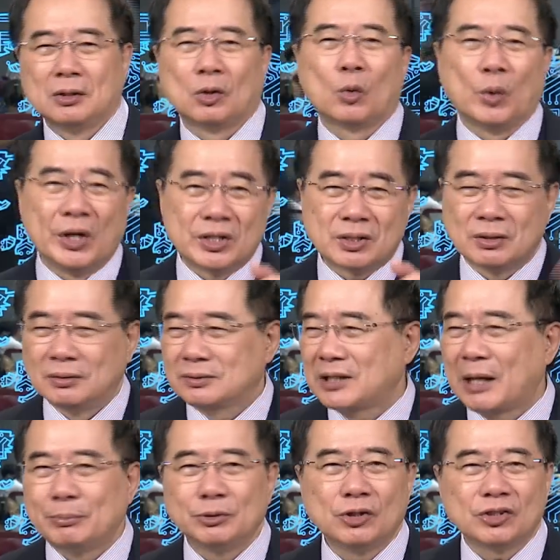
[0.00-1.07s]
鬼扯，大
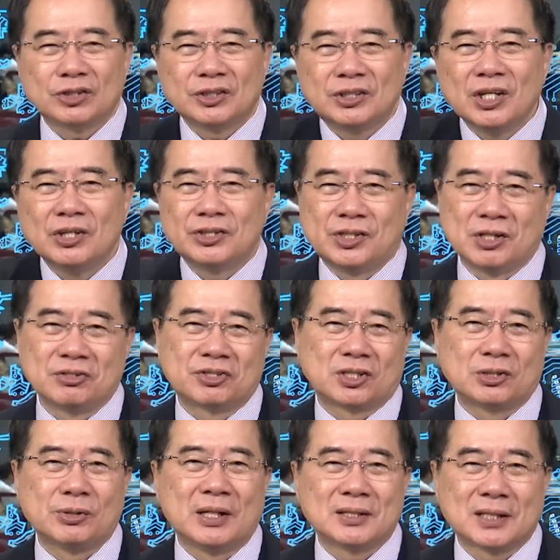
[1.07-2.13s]
部分都是热情自
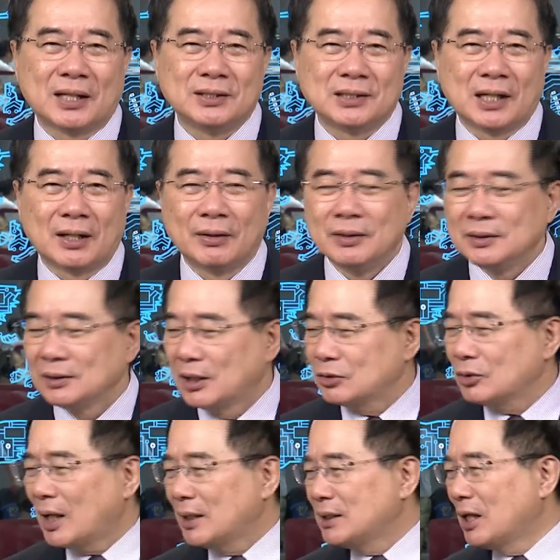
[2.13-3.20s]
愿参加的。”他
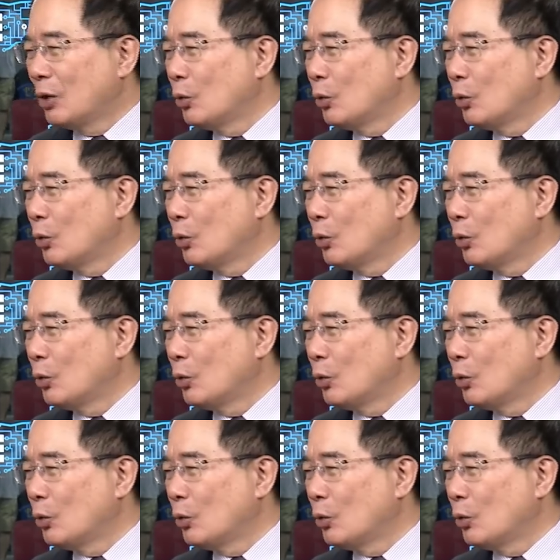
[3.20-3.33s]
说：“哎呀，